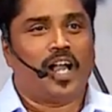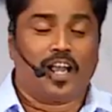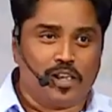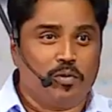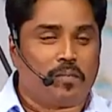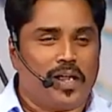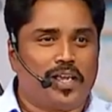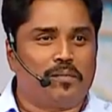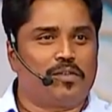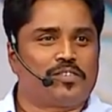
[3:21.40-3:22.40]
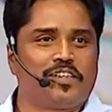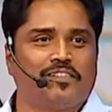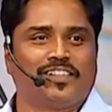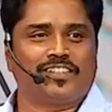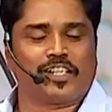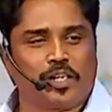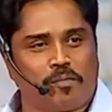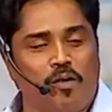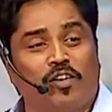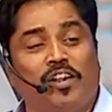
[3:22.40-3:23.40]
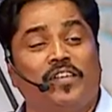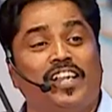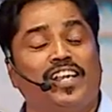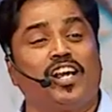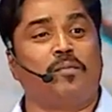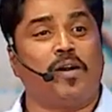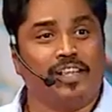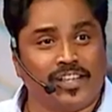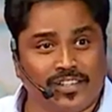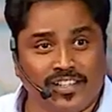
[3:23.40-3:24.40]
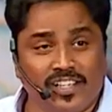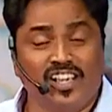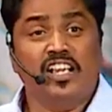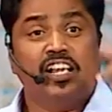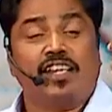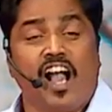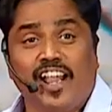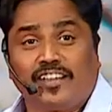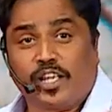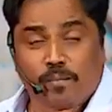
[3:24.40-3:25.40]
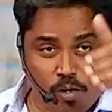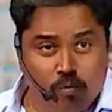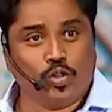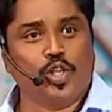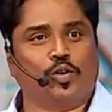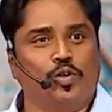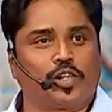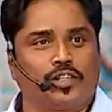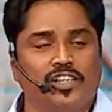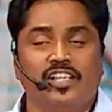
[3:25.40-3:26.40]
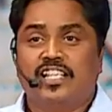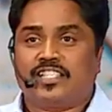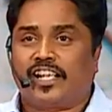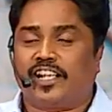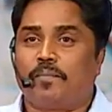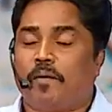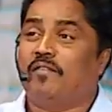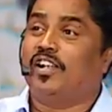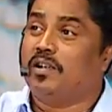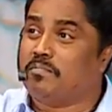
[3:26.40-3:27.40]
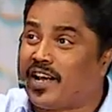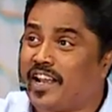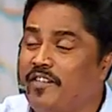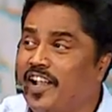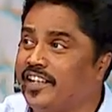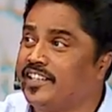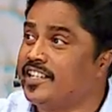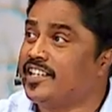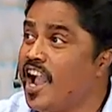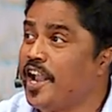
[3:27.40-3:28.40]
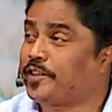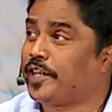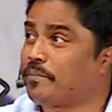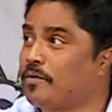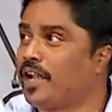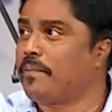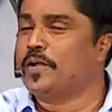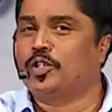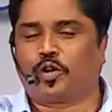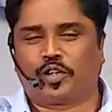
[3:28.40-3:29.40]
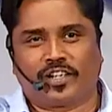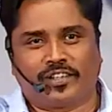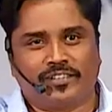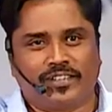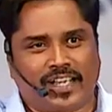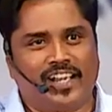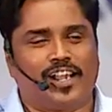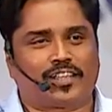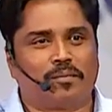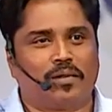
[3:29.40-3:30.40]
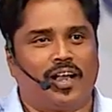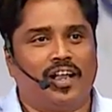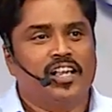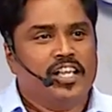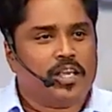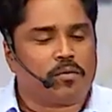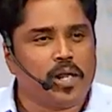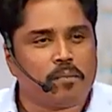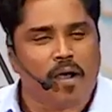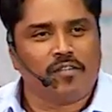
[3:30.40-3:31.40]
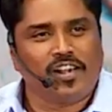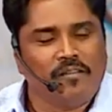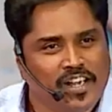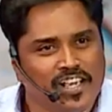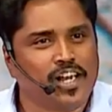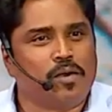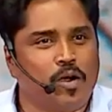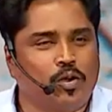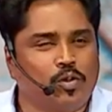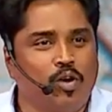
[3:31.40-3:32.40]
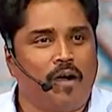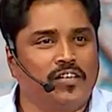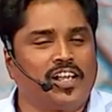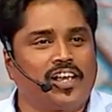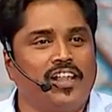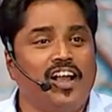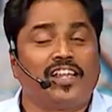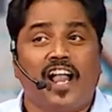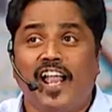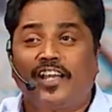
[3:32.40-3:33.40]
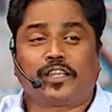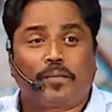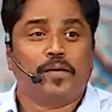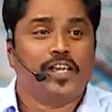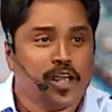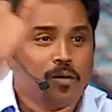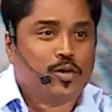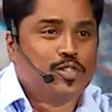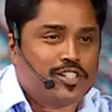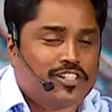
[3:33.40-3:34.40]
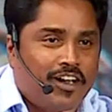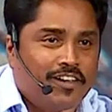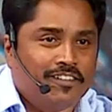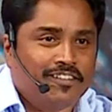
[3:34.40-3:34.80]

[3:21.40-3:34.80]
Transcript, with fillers: அதில் ஒரு பயங்கரமான விஷயம் வருது சிலர் பாவங்கள் வெளியரங்கமாக இருந்து நியாய தீர்ப்புக்கு முந்திக் கொள்ளுகிறது சிலருடைய பாவங்கள் மறைவாக இருந்து நியாய தீர்ப்பு வரை பின்தொடர்கிறது இதுக்கு என்ன அர்த்தம்னா எவனுடைய பாவங்கள்லாம் வெளியரங்கமாகுதோ அவனுக்கெல்லாம் நியாய தீர்ப்பு இங்கேயே முடிஞ்சிருச்சான்